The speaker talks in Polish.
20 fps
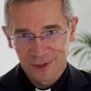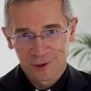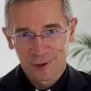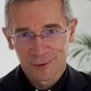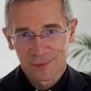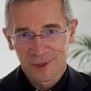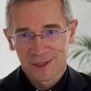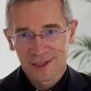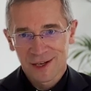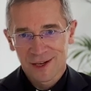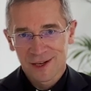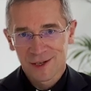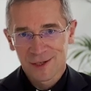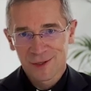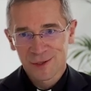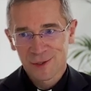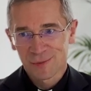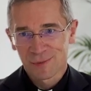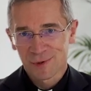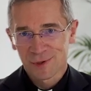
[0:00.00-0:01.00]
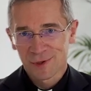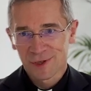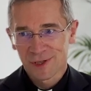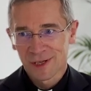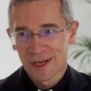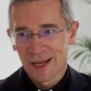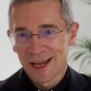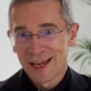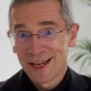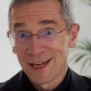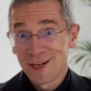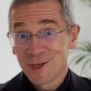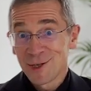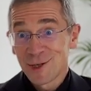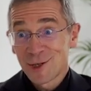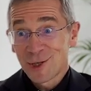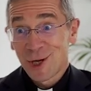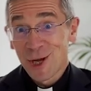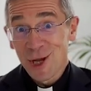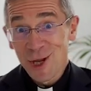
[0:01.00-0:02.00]
kobieta słyszy
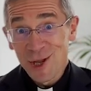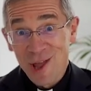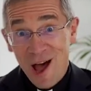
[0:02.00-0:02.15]
czy